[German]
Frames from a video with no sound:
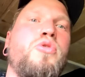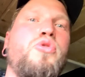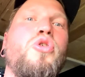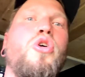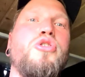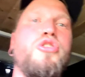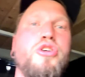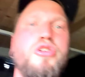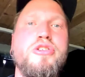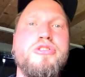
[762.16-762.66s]

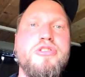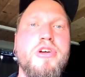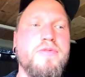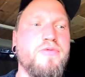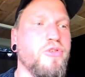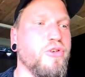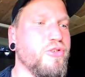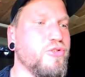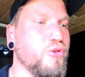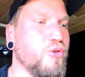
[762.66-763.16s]
Jo, dann ist das
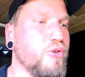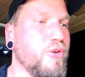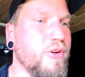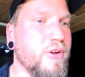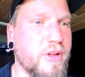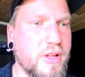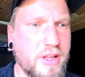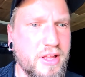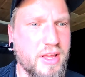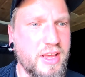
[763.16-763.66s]
wohl so,
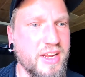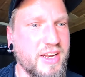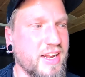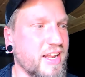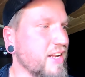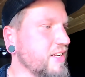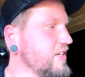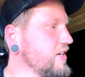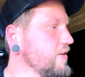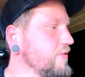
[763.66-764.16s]
ne? Hey, dann
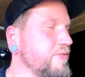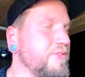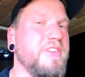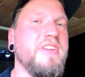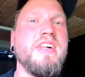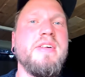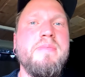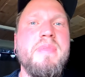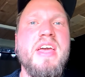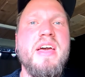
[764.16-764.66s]
hätte ich ja
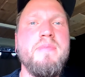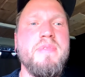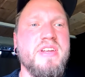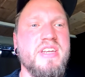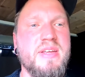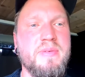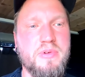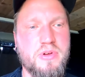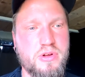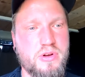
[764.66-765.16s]
viel mehr
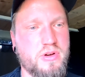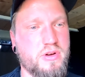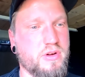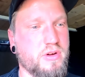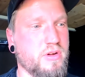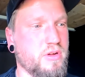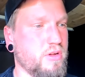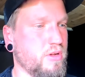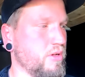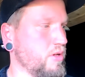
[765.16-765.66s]
mitnehmen können
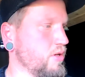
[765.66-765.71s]
noch.